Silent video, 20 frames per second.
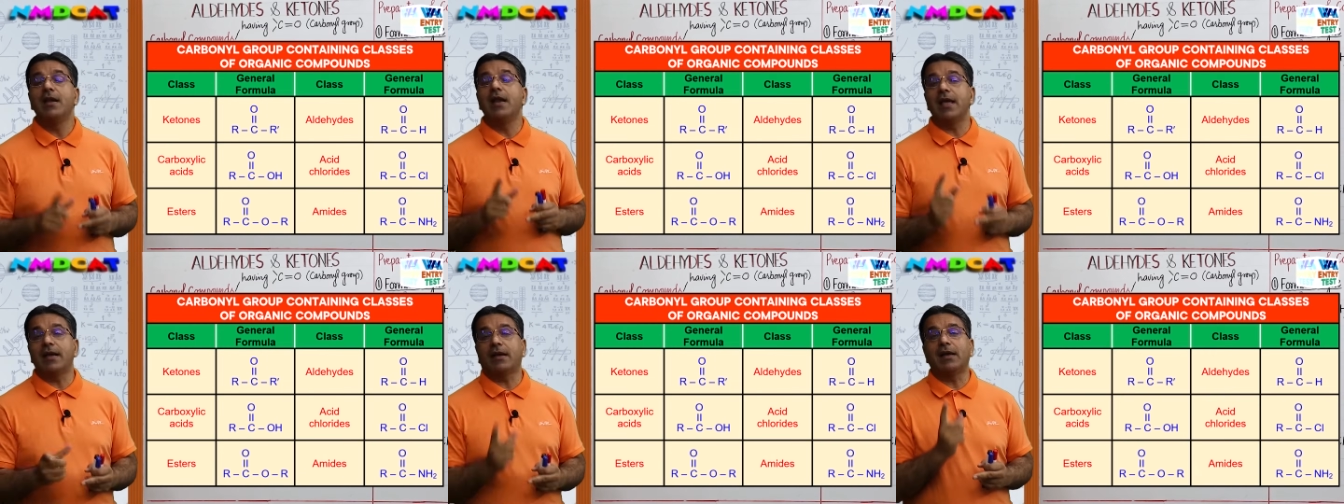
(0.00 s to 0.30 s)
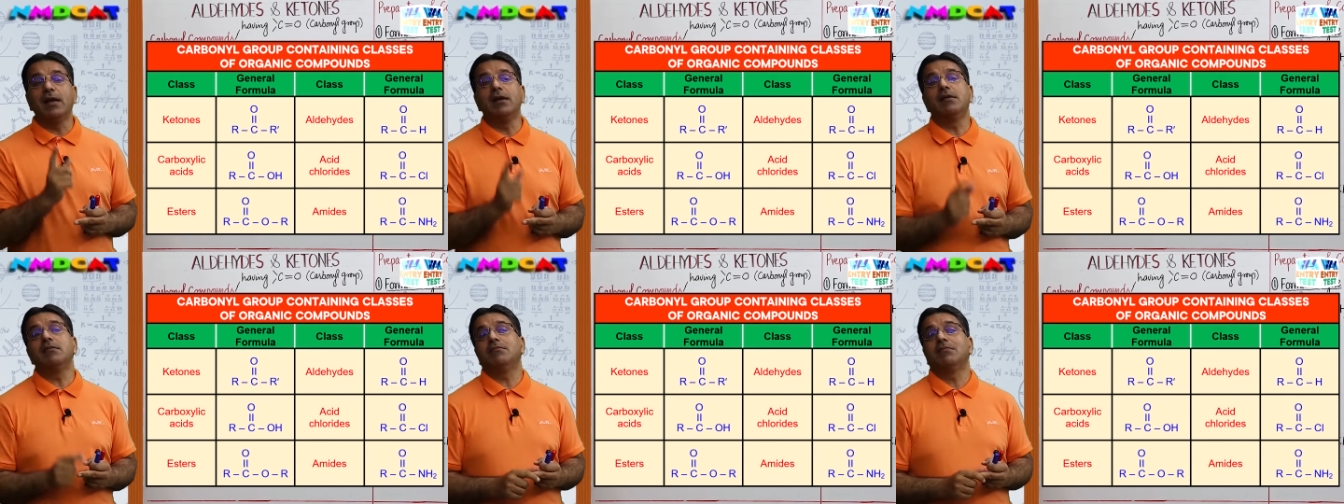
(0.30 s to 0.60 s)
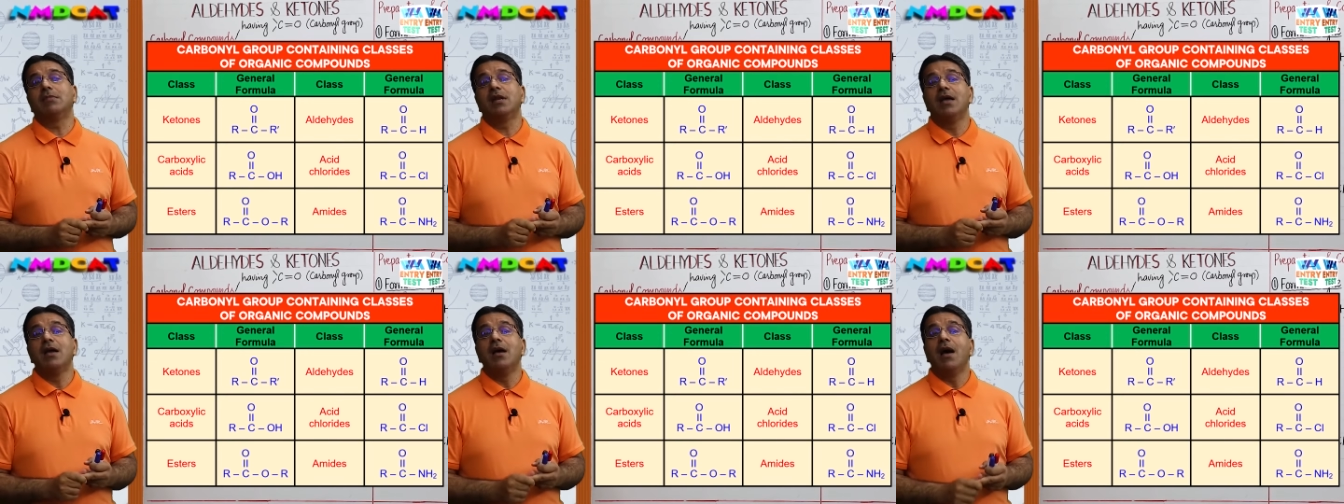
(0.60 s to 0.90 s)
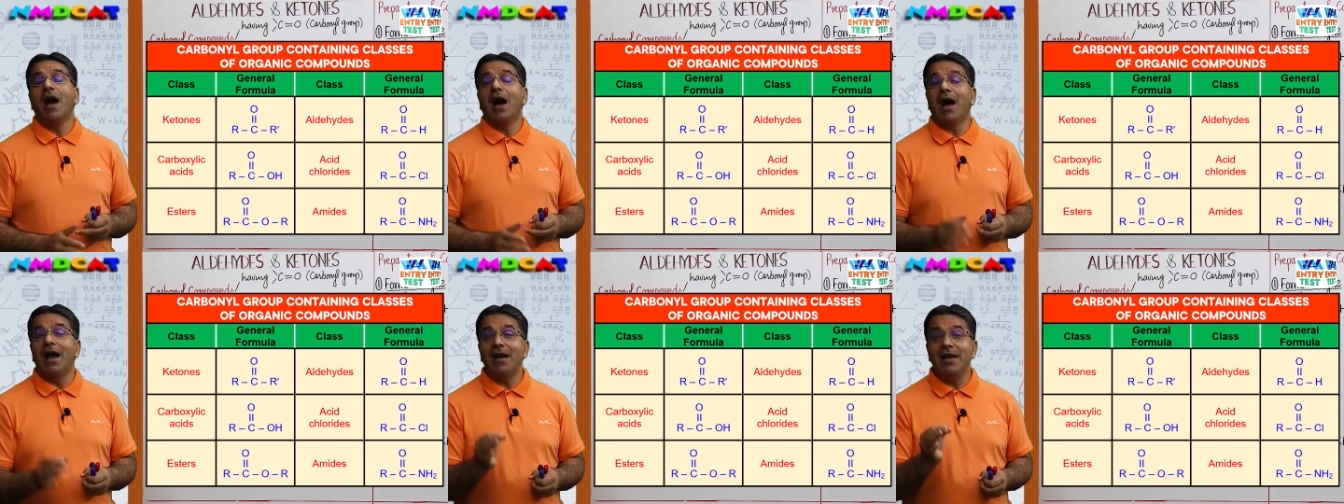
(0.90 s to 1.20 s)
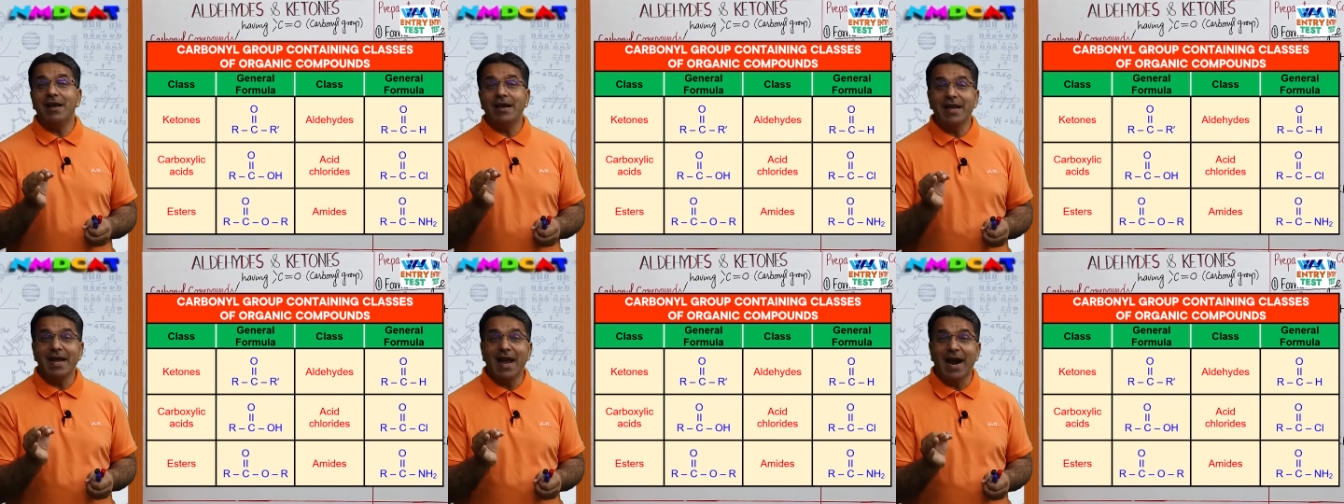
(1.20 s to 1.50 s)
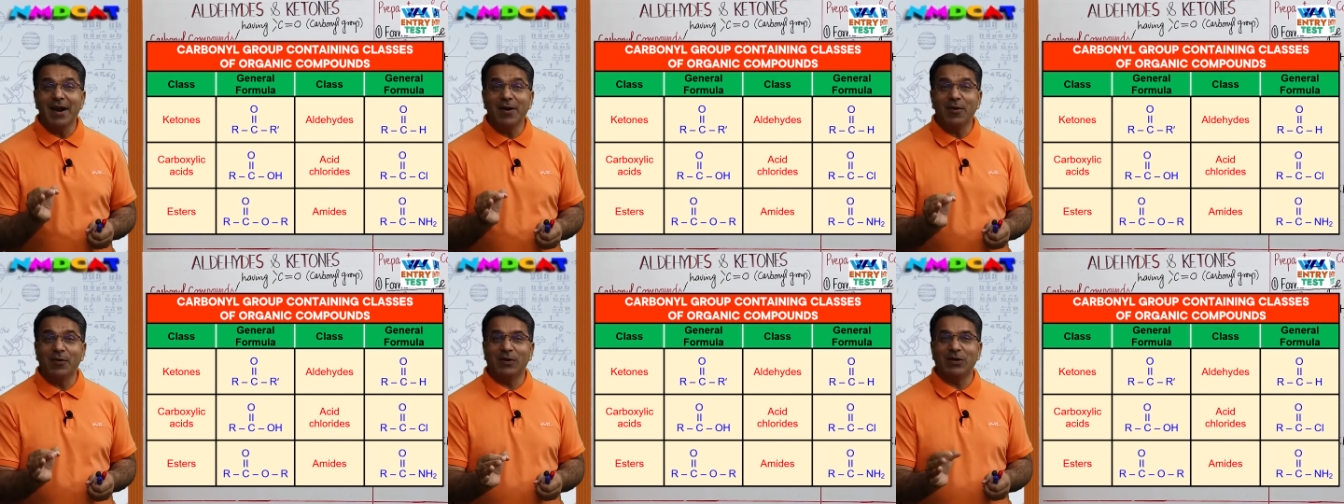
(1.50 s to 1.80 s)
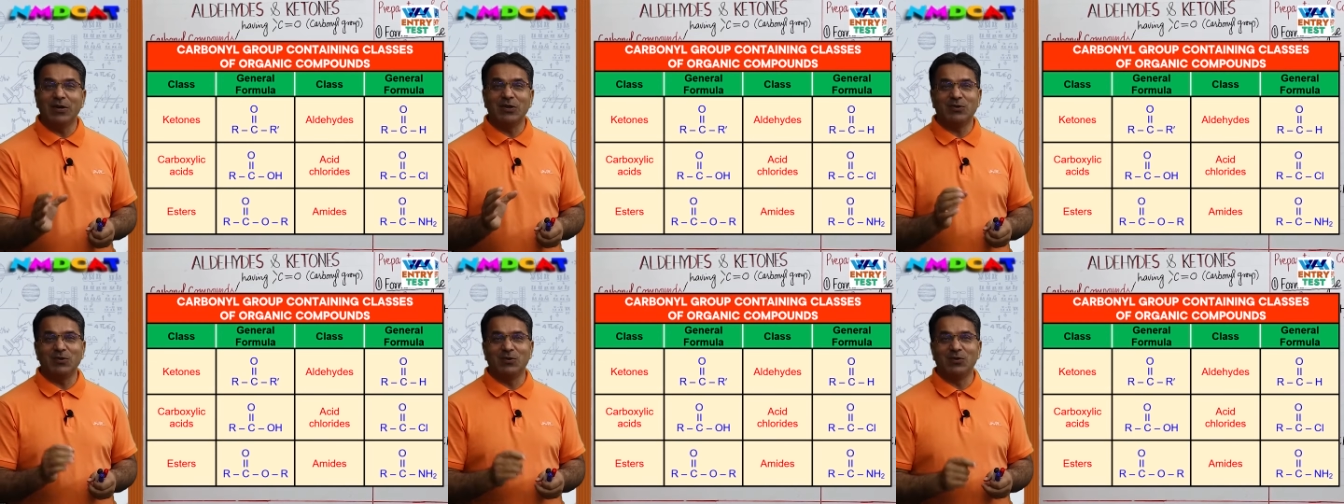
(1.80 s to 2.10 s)
लेकिन अल्डीहाइड और
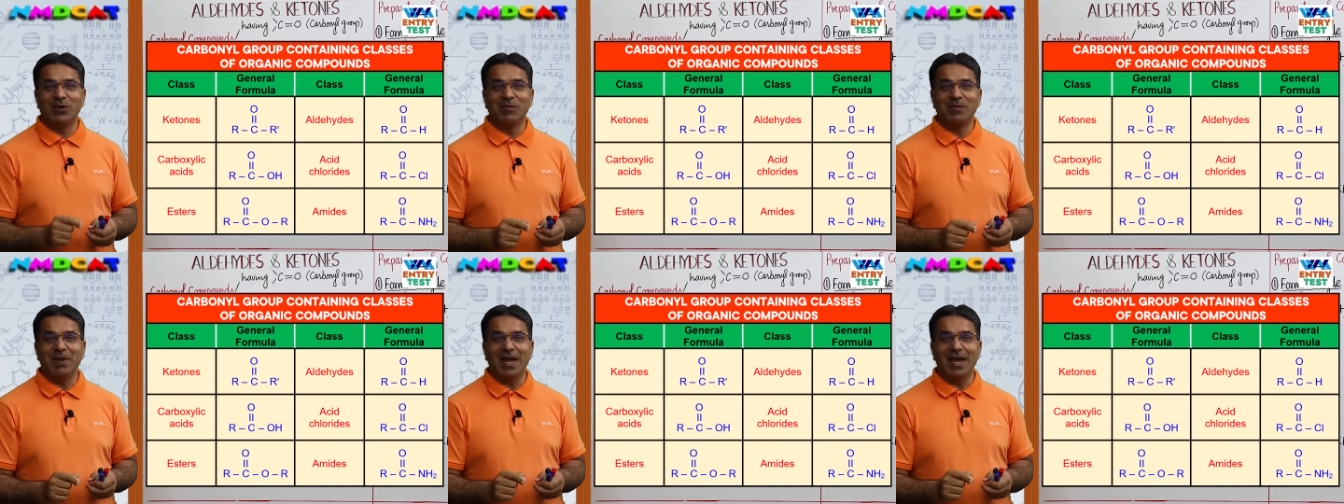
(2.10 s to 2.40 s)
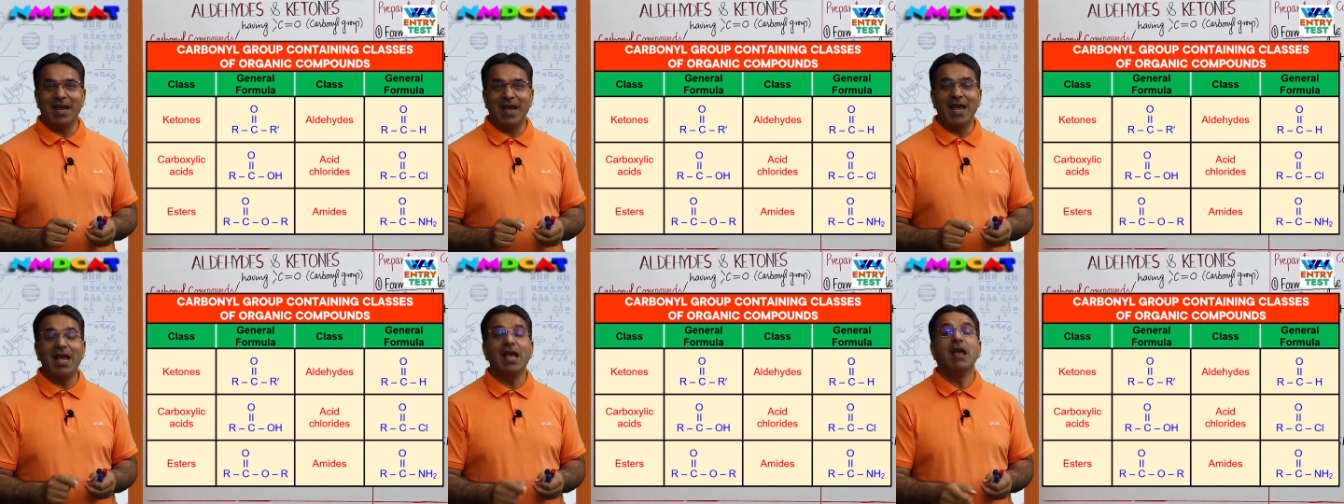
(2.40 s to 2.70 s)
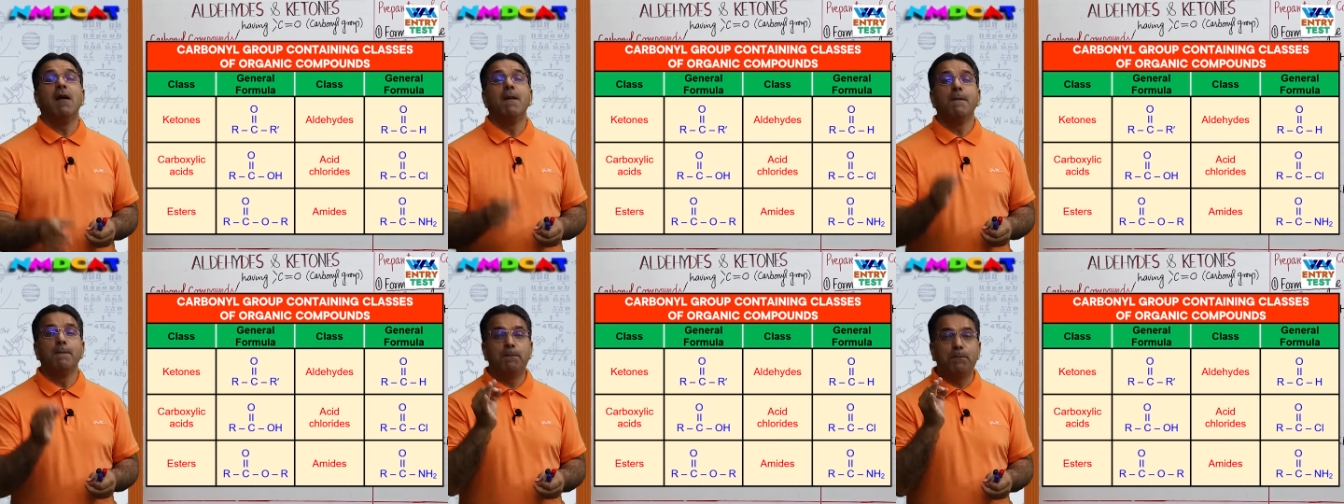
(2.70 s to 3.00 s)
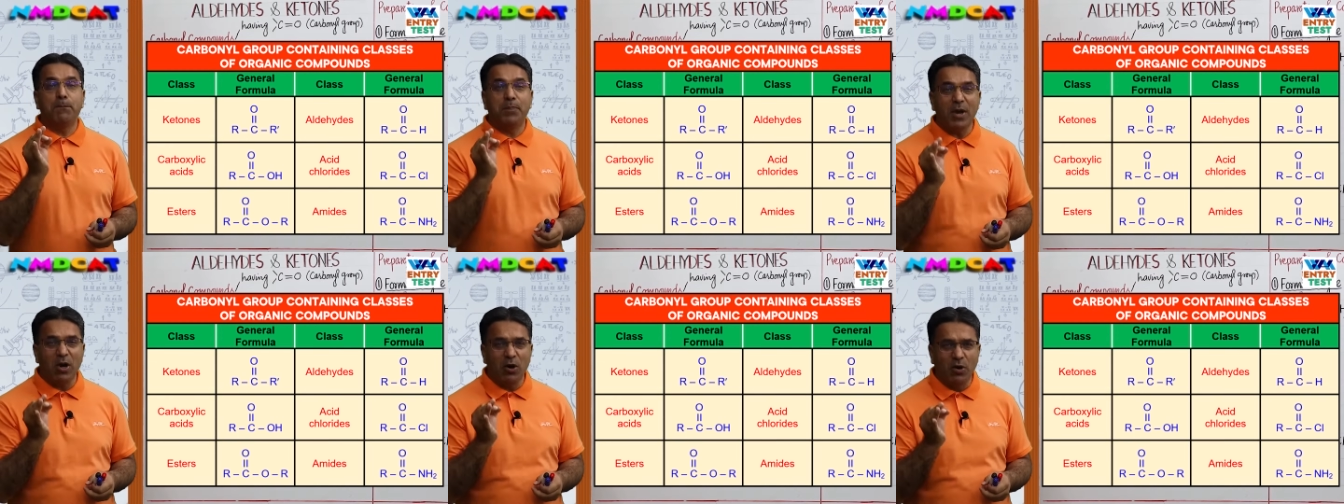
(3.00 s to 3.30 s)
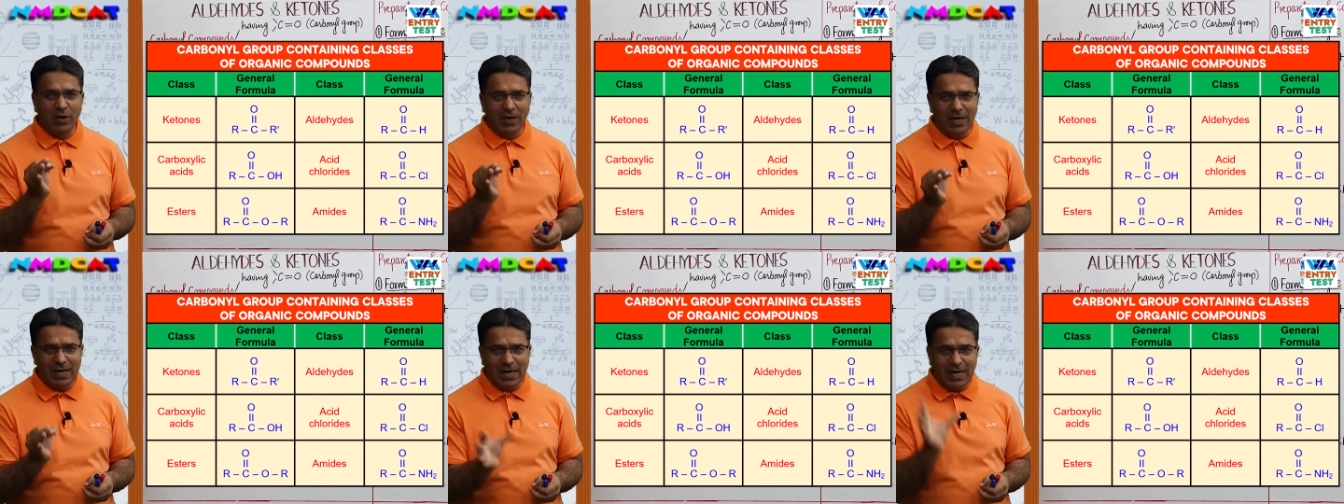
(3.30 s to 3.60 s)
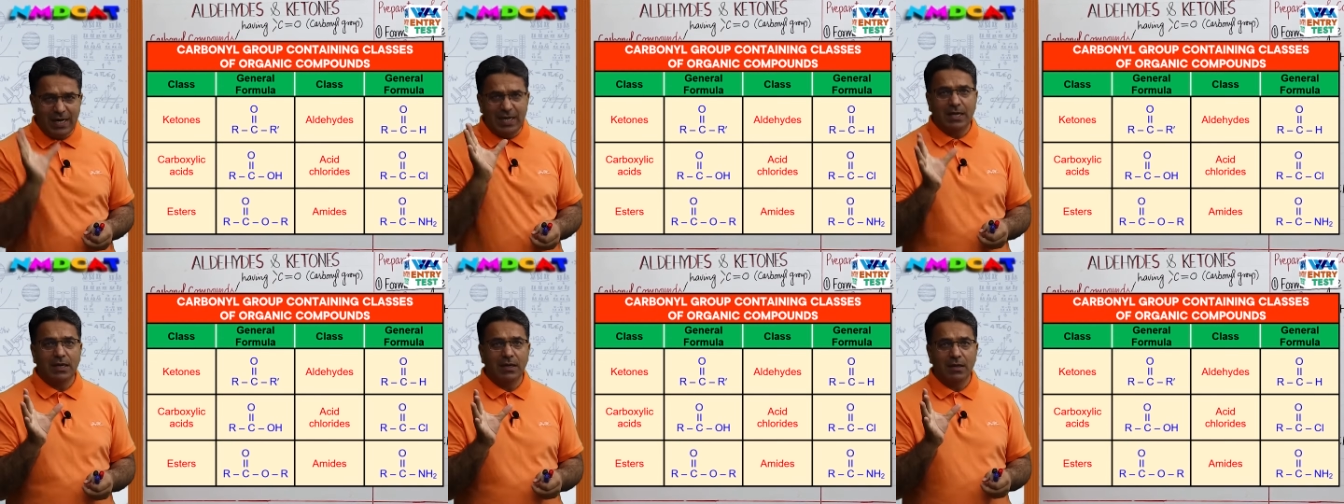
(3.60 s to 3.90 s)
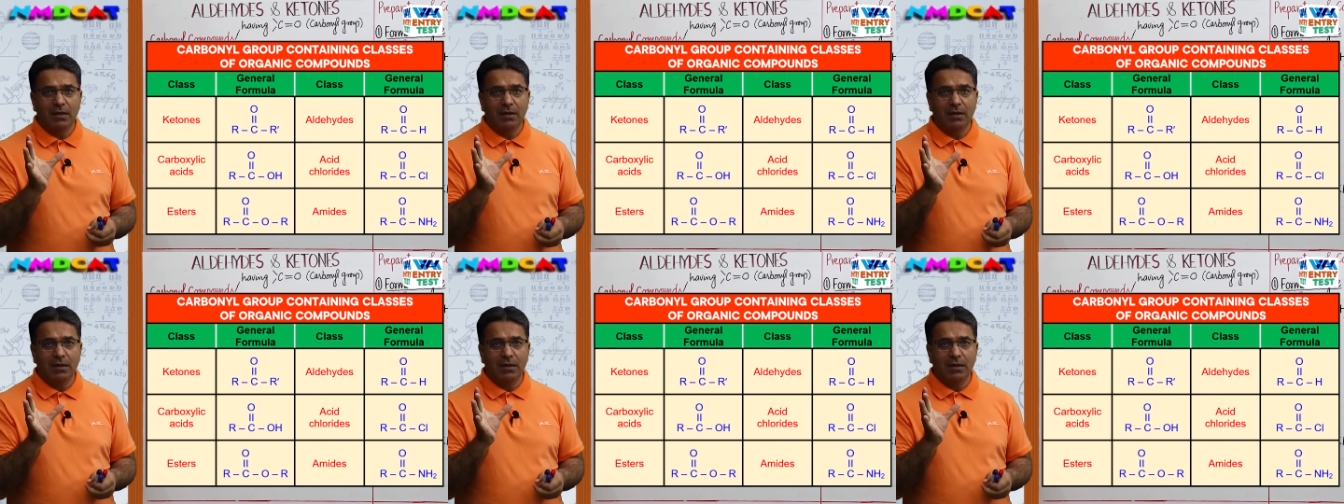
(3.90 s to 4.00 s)
कीटोन में प्योरली